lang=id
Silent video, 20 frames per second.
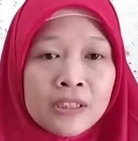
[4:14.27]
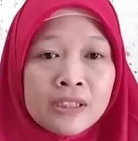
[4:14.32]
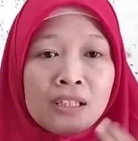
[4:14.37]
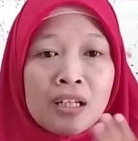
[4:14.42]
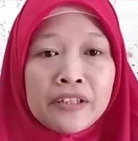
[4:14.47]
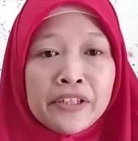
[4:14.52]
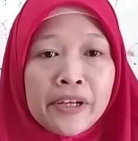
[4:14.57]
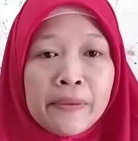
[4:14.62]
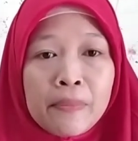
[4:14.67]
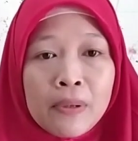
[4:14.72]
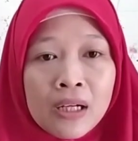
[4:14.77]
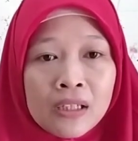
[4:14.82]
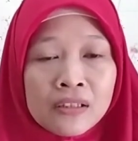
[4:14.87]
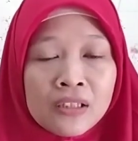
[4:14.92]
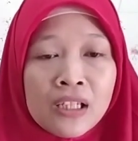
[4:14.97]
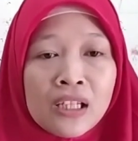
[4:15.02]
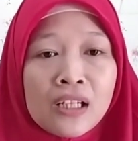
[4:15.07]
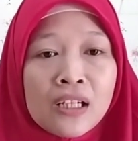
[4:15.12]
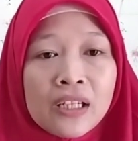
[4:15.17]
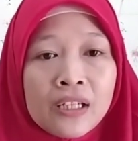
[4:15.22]
misalnya
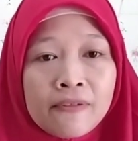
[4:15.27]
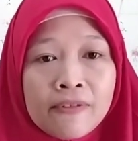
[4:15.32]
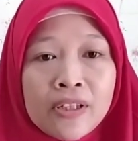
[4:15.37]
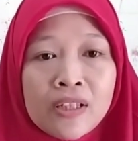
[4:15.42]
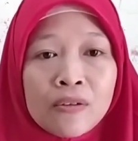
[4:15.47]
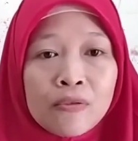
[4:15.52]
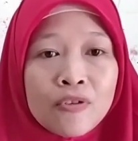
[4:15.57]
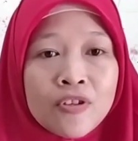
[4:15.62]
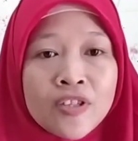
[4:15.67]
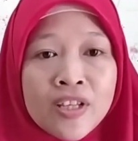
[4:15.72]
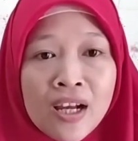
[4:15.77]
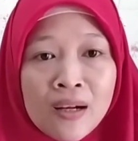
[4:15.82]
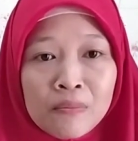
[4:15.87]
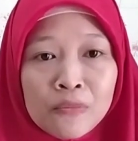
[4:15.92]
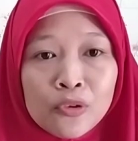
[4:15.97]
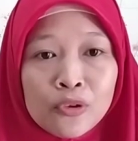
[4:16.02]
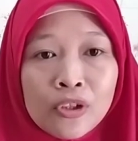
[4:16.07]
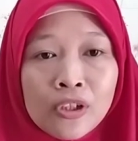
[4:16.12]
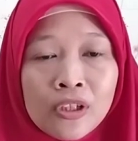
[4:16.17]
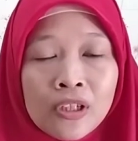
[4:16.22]
bakteri, virus,
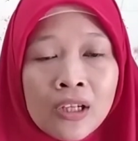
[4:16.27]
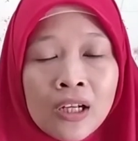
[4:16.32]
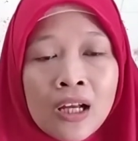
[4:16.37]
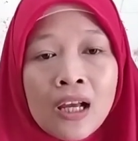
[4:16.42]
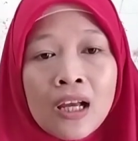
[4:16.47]
jamur